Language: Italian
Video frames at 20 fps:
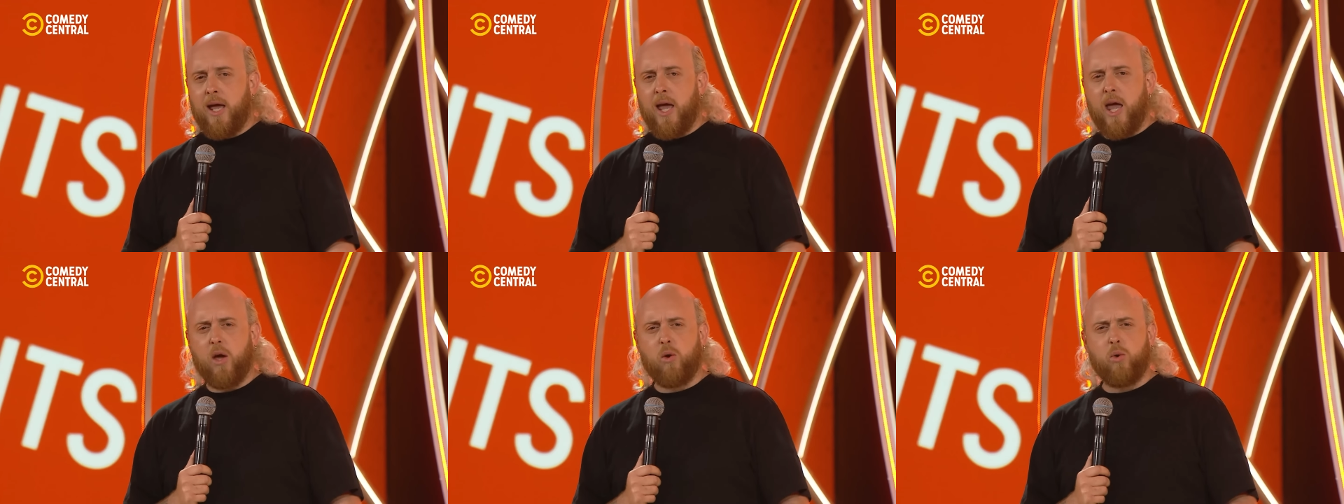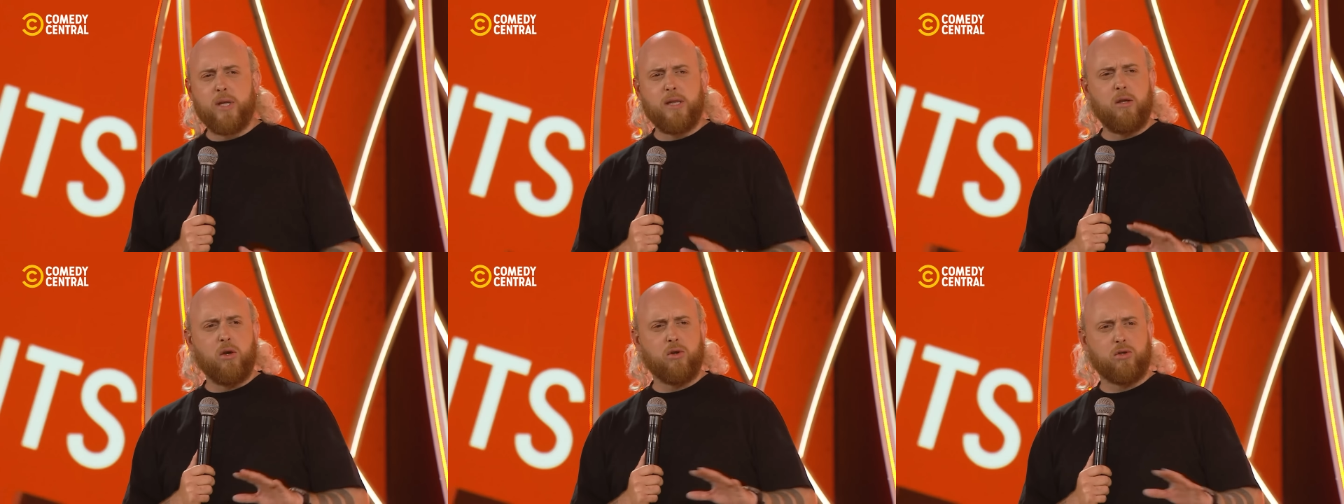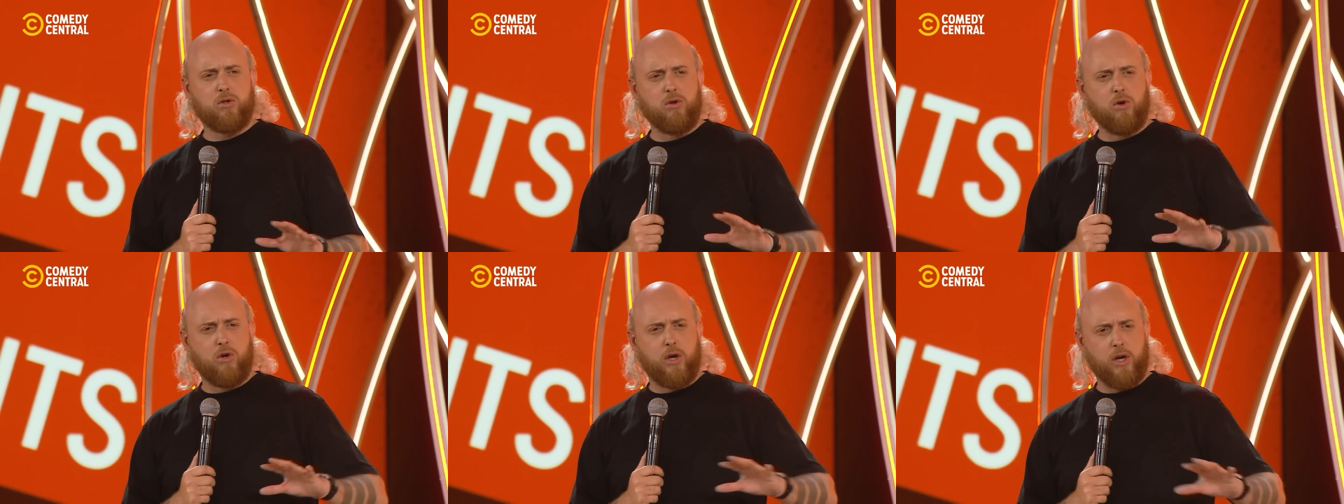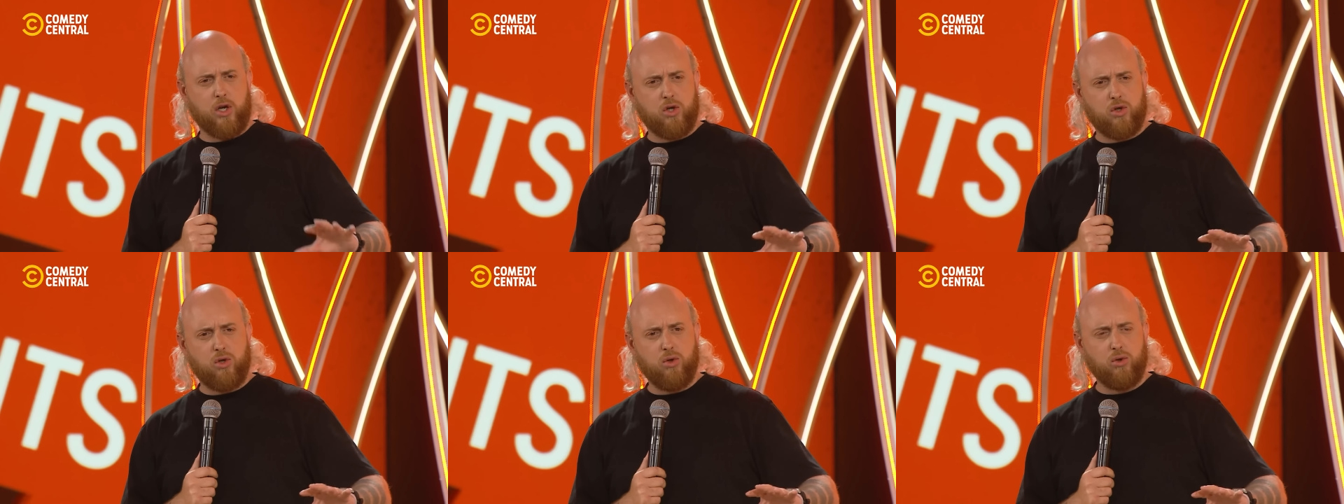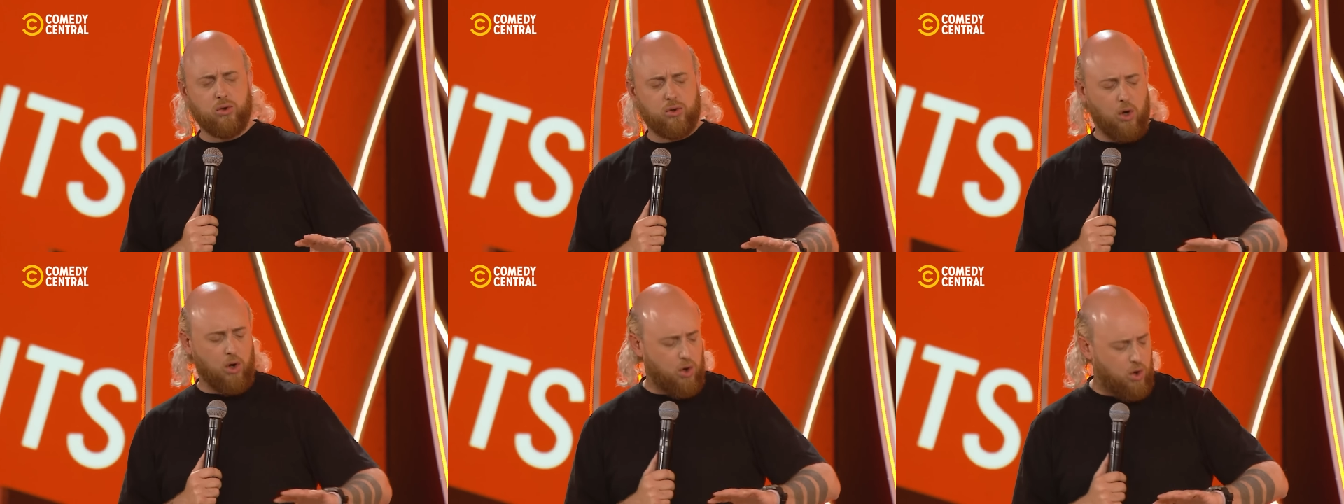E quindi io sono
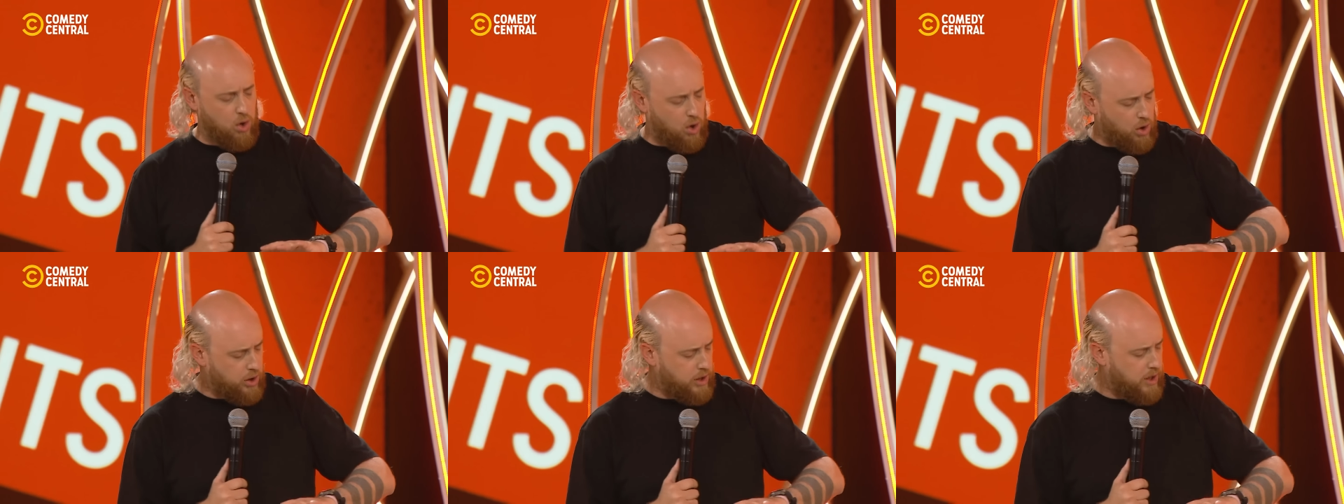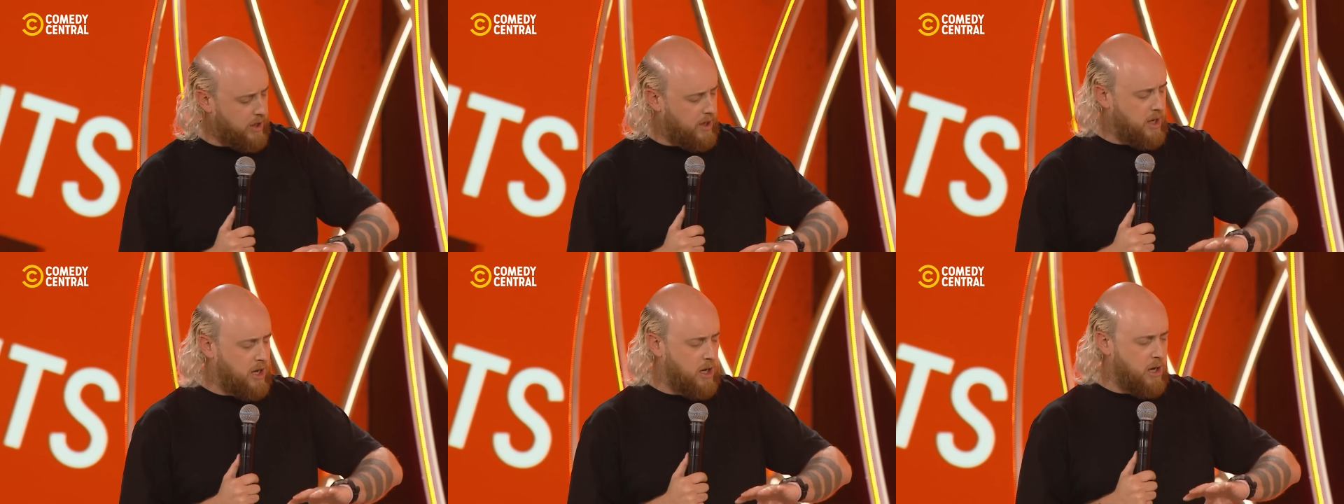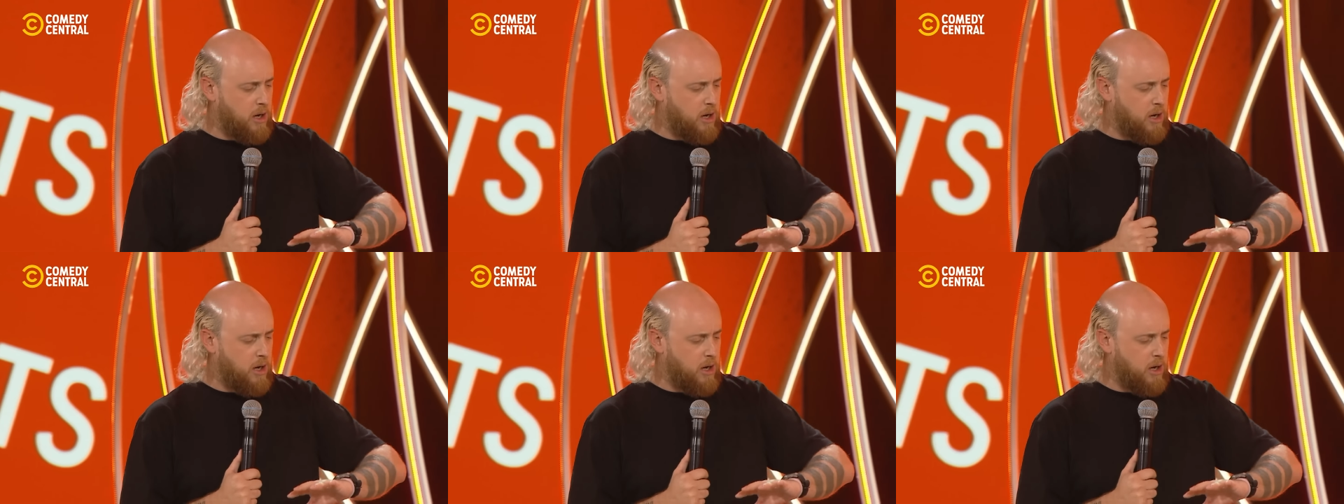cresciuto con